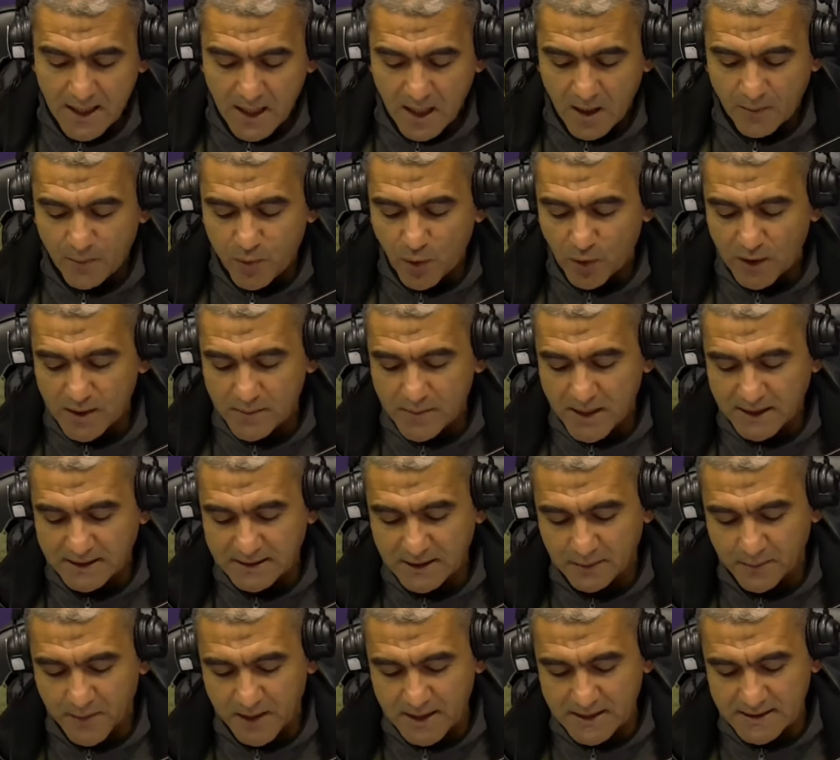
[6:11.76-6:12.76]
euh, pour les
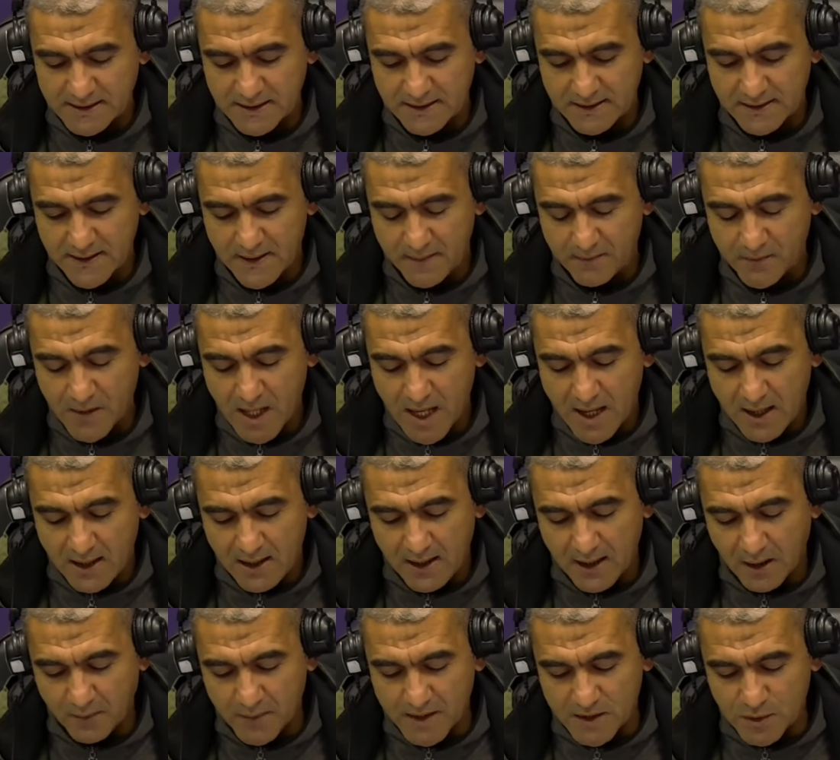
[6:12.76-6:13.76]
martyrs palestiniens.
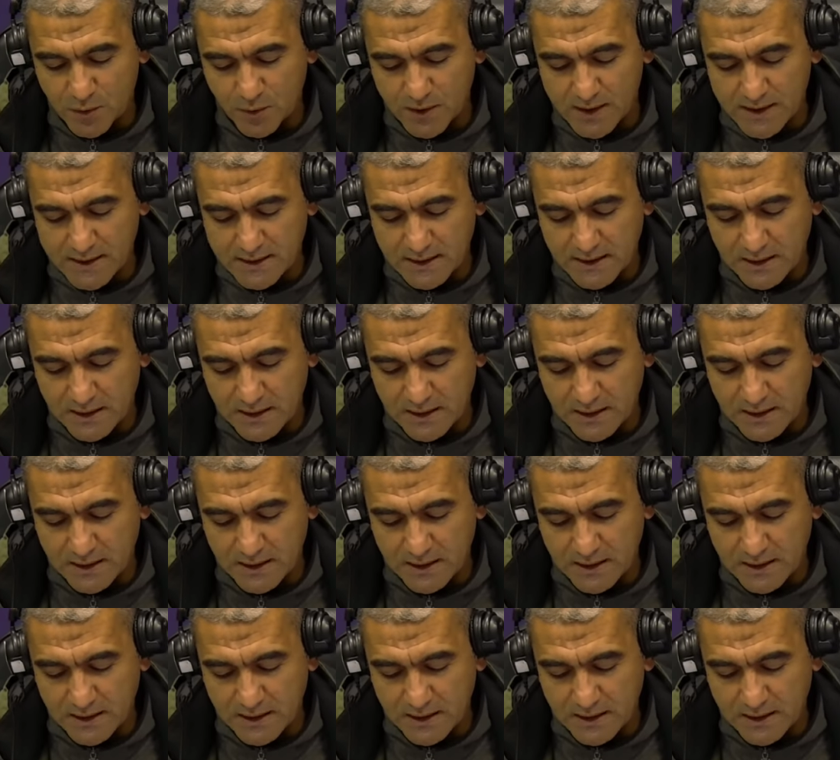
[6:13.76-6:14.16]
L'armée sioniste